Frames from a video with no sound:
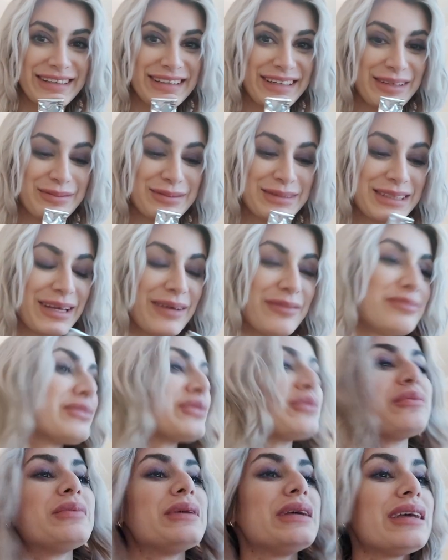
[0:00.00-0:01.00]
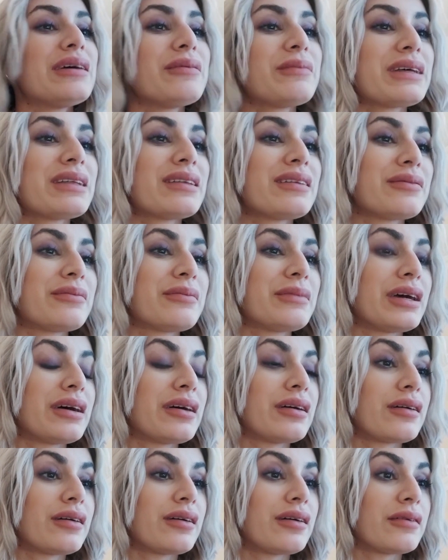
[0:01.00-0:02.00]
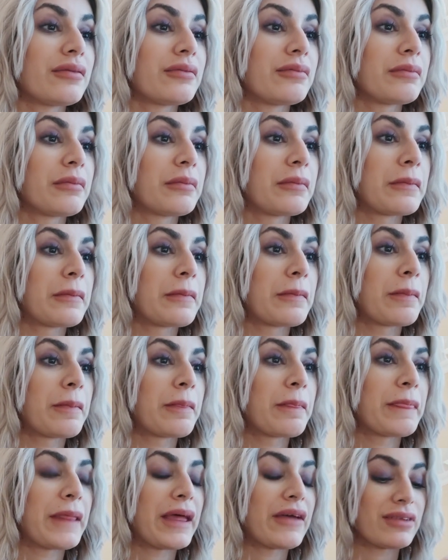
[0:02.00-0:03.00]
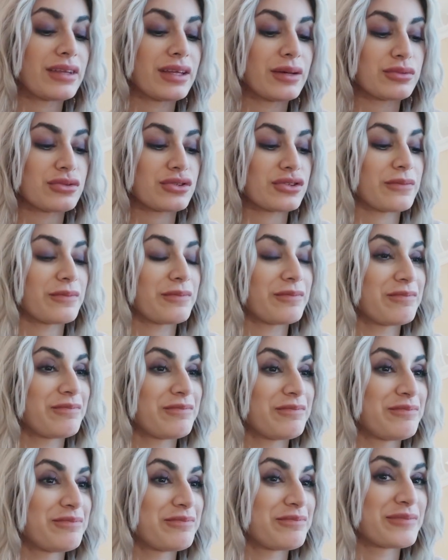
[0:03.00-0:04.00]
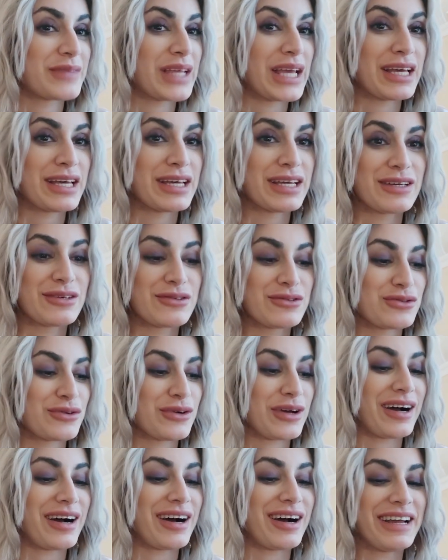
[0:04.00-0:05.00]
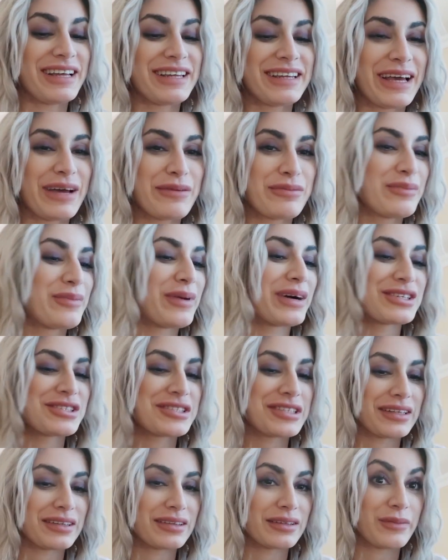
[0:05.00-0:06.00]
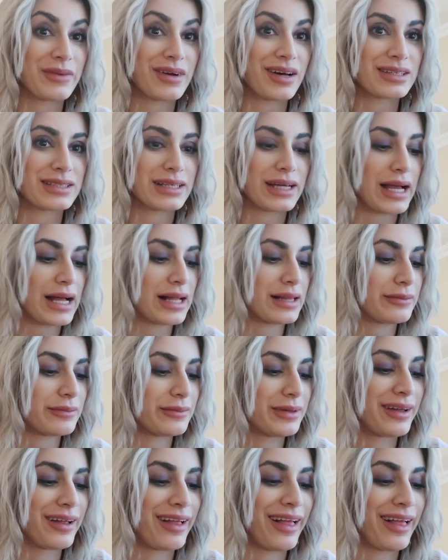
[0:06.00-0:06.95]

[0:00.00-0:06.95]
yapsam mı bilemedim ya. Evet yapacağım. Şu an aynaya bir bakış attım gaza geldim.